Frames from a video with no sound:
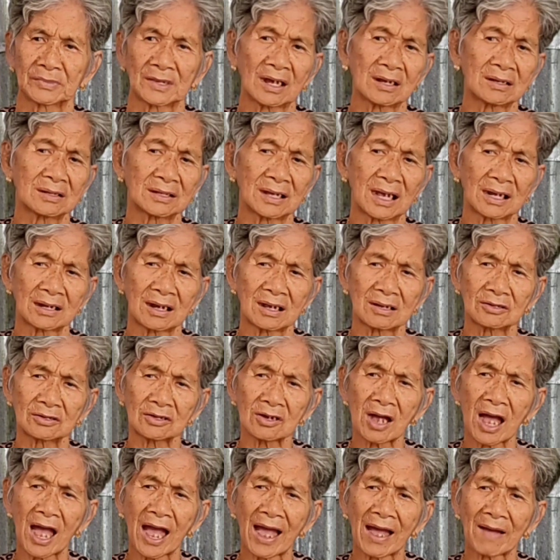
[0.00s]
đừng đừng
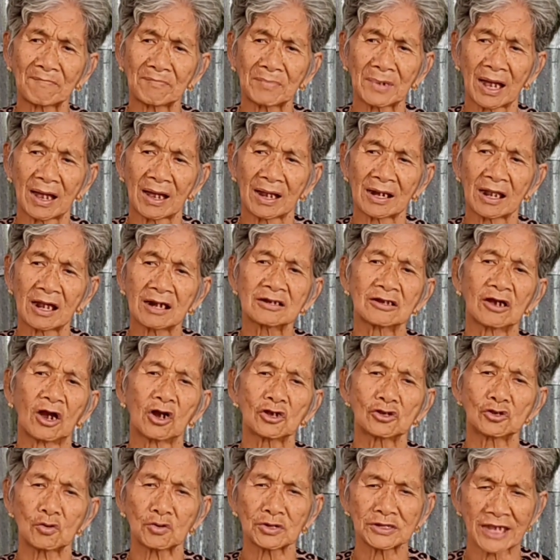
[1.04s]
có ham mà lên
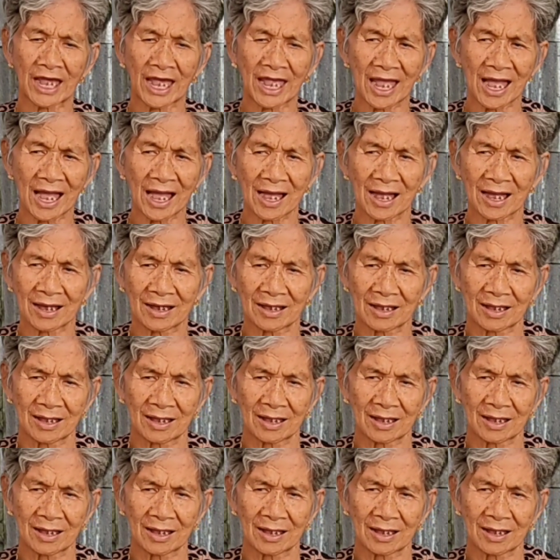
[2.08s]
ngồi xuống xe